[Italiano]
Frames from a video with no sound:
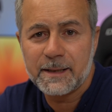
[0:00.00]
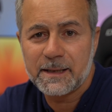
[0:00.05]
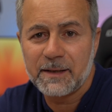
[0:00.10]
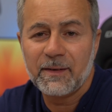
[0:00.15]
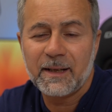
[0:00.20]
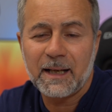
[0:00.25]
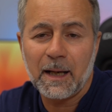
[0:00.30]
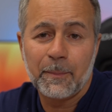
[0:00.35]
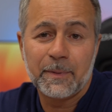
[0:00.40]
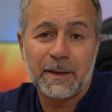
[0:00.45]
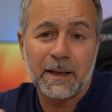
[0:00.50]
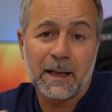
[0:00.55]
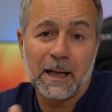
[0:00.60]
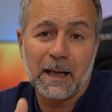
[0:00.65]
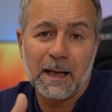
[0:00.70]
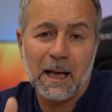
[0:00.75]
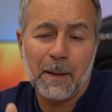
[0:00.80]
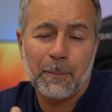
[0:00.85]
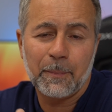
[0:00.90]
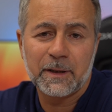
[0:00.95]
Se vi capita che
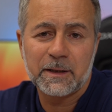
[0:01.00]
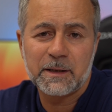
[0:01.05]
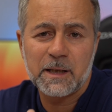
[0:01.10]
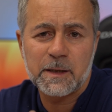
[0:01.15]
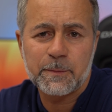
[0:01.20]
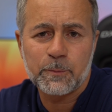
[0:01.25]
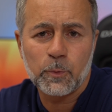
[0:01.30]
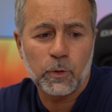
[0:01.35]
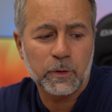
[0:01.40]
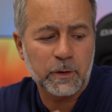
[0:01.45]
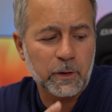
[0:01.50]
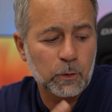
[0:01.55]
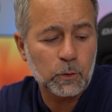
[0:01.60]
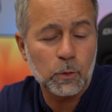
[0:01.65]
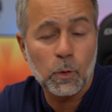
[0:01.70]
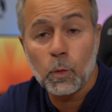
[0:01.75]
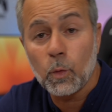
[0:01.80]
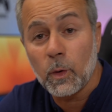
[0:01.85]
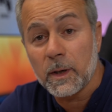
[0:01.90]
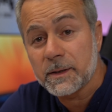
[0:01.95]
le lampade si sporcano,
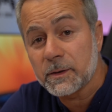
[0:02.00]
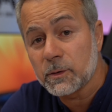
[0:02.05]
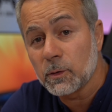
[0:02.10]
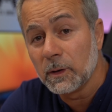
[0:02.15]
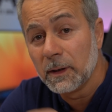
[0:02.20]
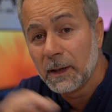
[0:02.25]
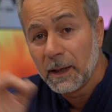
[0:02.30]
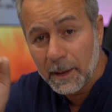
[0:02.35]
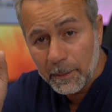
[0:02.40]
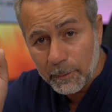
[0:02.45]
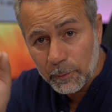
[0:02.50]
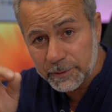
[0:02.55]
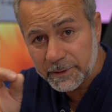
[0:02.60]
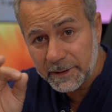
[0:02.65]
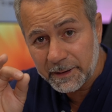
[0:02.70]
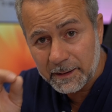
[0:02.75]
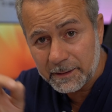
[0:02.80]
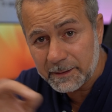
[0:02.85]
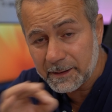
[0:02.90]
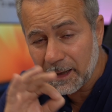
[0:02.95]
con questo
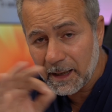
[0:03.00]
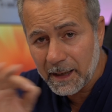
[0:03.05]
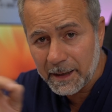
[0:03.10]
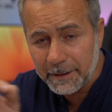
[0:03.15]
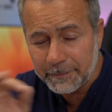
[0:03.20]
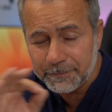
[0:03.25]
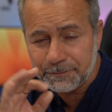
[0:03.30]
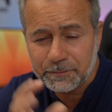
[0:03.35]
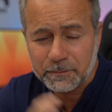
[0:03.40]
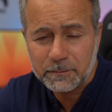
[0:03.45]
potete entrare